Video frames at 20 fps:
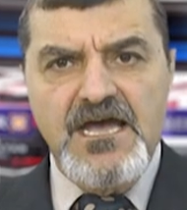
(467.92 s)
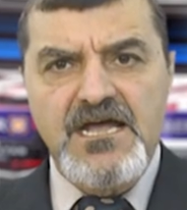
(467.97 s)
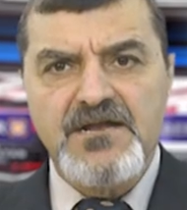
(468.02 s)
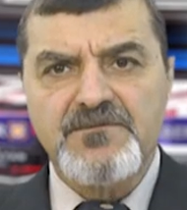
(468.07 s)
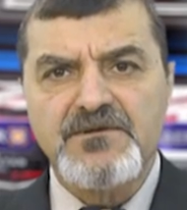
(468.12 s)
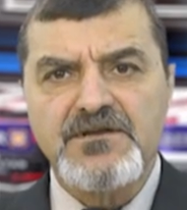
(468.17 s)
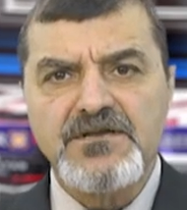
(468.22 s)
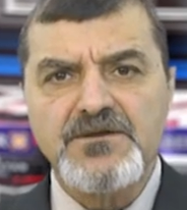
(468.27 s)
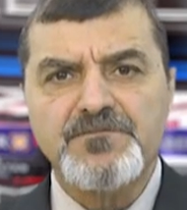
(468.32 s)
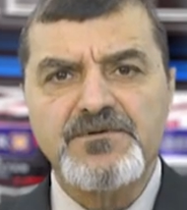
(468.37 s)

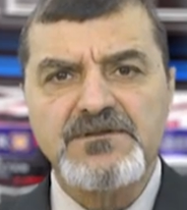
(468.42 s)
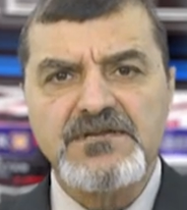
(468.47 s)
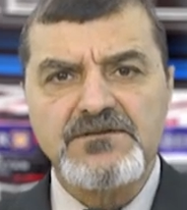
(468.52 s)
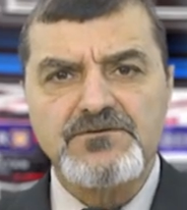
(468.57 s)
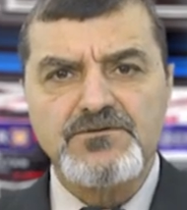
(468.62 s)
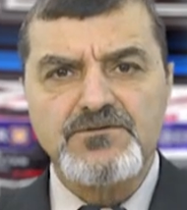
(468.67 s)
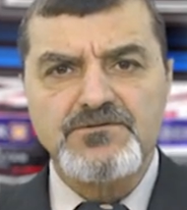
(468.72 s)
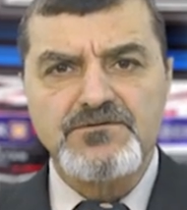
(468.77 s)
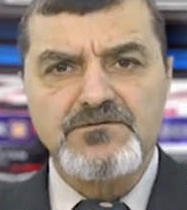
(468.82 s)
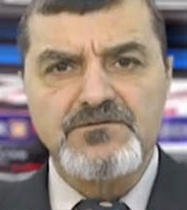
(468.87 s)
Ermeni
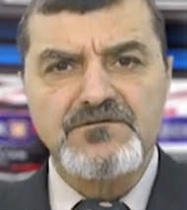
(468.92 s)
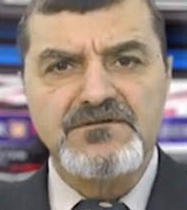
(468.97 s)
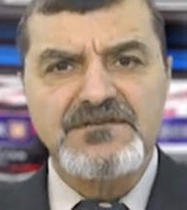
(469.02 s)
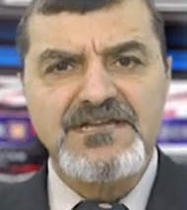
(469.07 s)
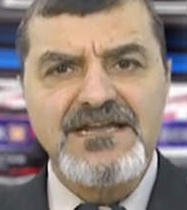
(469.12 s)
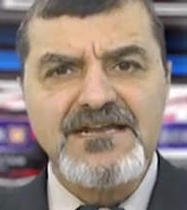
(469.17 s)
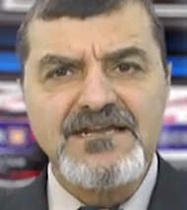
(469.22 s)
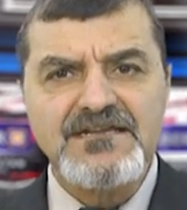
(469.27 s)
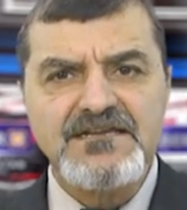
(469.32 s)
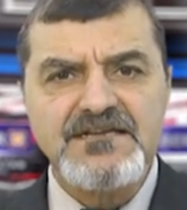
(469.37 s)
platosunun
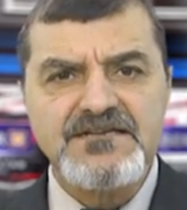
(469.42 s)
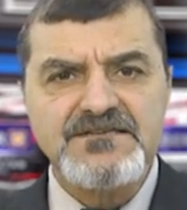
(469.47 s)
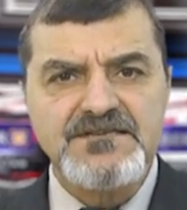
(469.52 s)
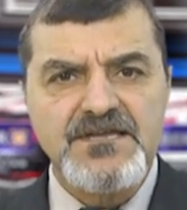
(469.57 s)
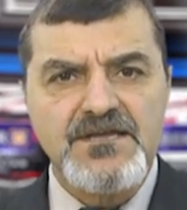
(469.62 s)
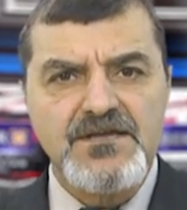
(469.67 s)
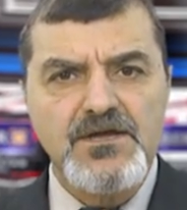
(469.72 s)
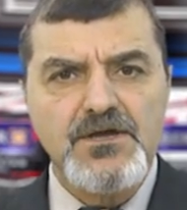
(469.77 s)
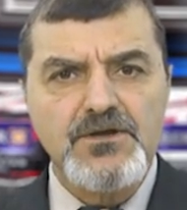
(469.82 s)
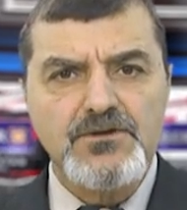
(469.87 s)

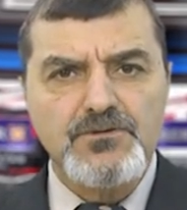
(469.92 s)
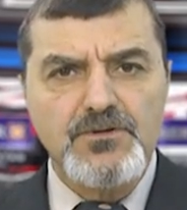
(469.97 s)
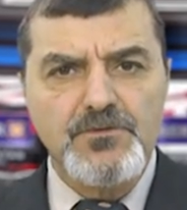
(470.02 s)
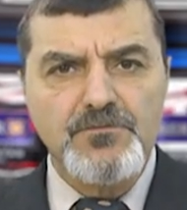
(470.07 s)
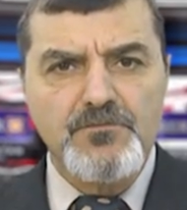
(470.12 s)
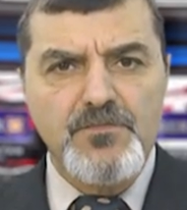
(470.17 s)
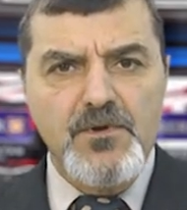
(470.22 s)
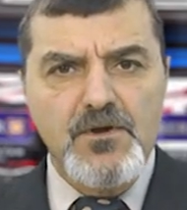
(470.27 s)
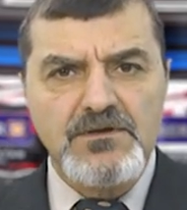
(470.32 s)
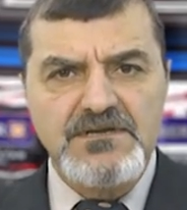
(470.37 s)
neredeyse
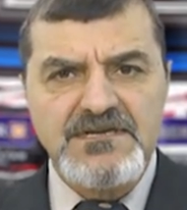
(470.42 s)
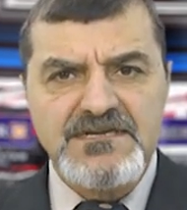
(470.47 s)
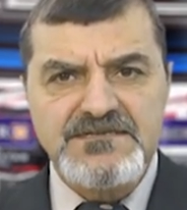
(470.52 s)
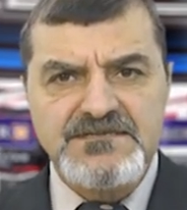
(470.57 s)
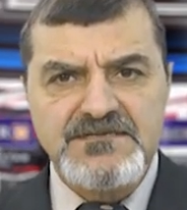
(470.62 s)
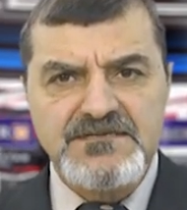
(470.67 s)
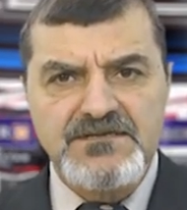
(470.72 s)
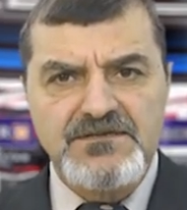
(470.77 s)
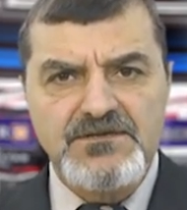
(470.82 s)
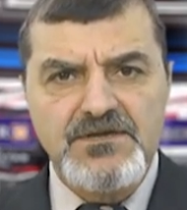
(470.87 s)
tüm
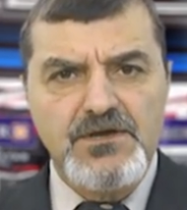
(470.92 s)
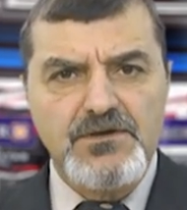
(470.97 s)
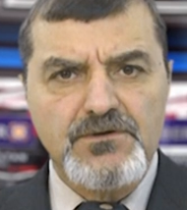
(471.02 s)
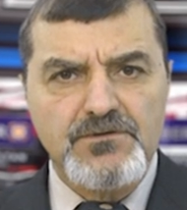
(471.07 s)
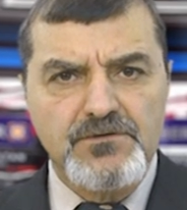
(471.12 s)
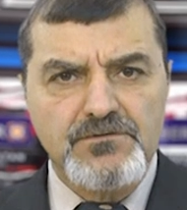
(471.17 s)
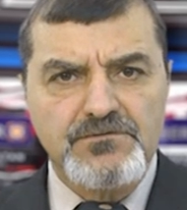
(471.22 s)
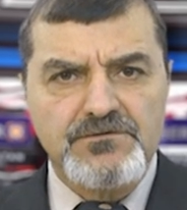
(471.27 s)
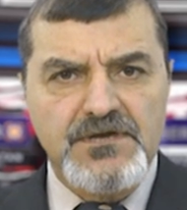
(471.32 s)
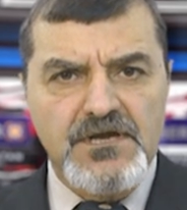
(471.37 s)
bölgesinin
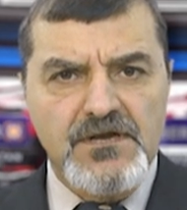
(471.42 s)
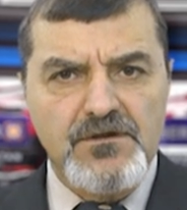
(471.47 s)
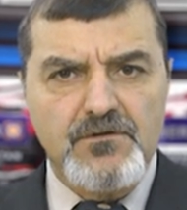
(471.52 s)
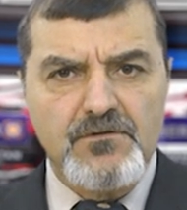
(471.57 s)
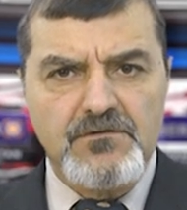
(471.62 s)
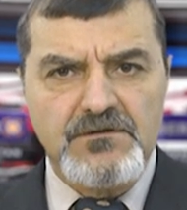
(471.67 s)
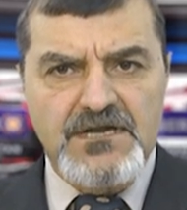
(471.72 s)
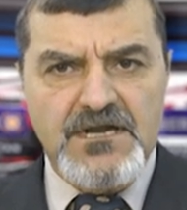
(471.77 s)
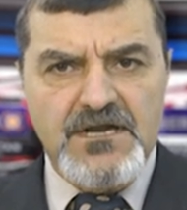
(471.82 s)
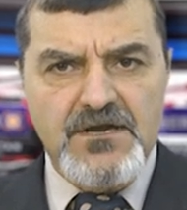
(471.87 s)
kültürel
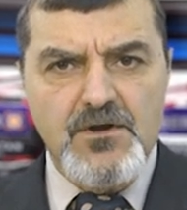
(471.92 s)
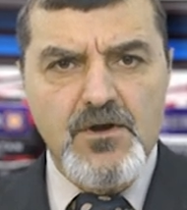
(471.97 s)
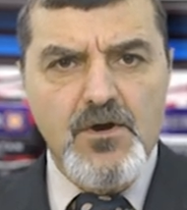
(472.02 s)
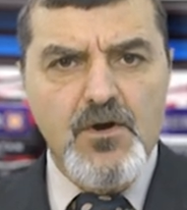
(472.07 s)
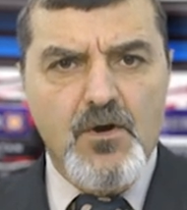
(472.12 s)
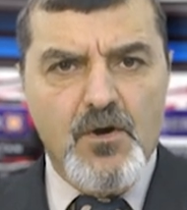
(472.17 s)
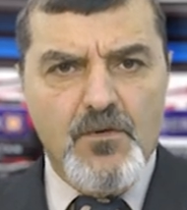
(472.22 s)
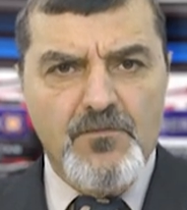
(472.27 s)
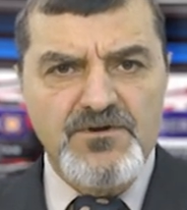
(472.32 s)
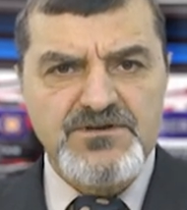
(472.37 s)
olarak
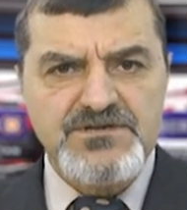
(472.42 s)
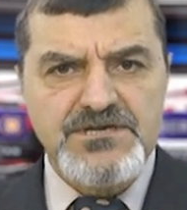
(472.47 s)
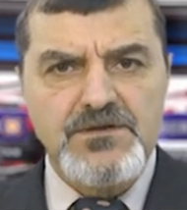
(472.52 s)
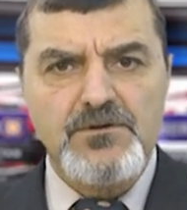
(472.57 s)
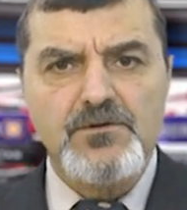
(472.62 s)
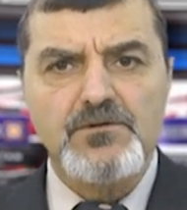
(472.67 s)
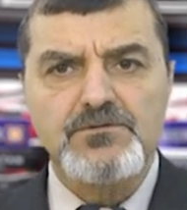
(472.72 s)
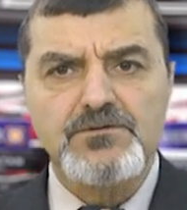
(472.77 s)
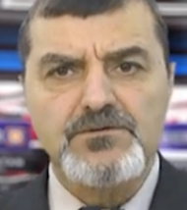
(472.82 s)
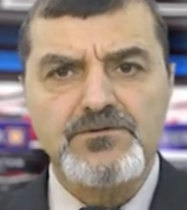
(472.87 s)
homojen
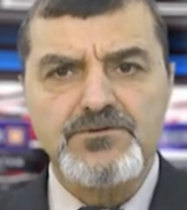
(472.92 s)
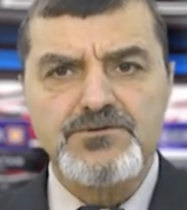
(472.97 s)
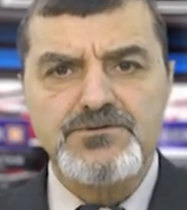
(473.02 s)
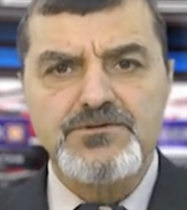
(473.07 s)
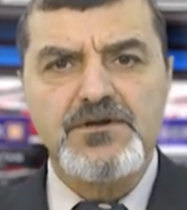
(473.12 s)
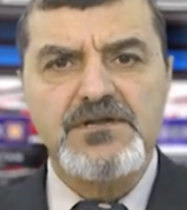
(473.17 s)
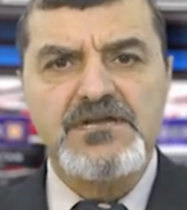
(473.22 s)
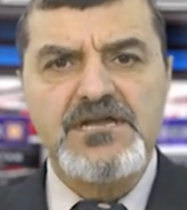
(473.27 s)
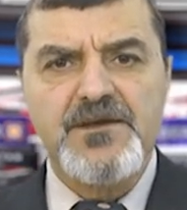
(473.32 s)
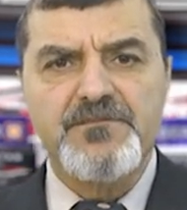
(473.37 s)
olduğunu
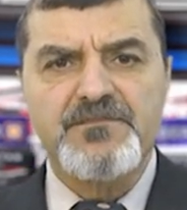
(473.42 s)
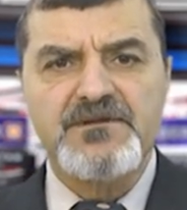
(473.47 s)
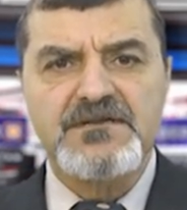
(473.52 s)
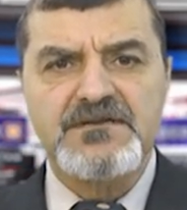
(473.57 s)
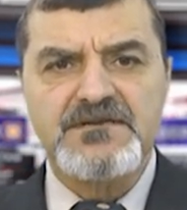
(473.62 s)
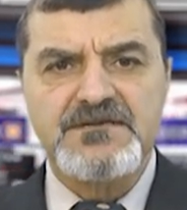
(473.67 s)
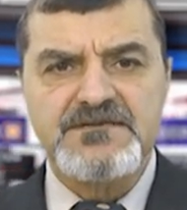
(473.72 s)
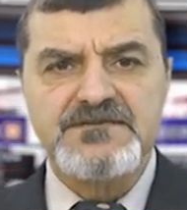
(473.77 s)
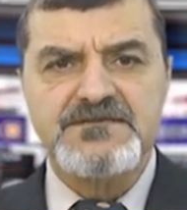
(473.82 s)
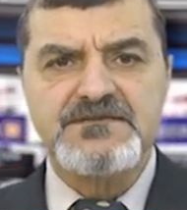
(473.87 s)

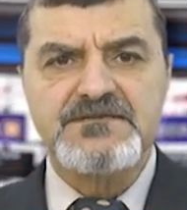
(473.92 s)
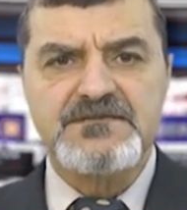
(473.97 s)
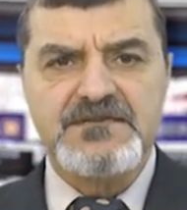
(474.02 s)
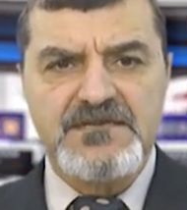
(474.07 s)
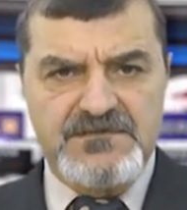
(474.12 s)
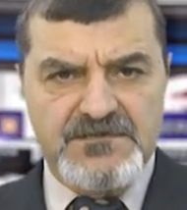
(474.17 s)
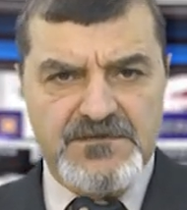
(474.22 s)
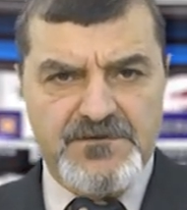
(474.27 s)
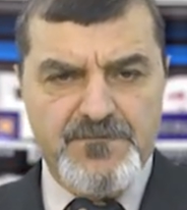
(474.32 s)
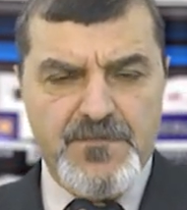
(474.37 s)
söyleyebiliriz
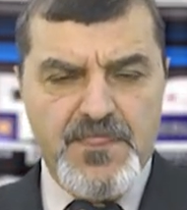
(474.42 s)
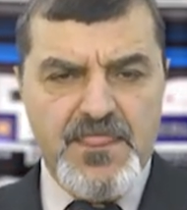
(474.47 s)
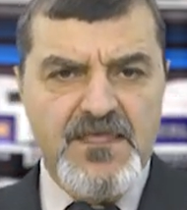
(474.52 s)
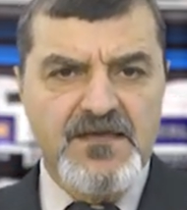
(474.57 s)
dedi.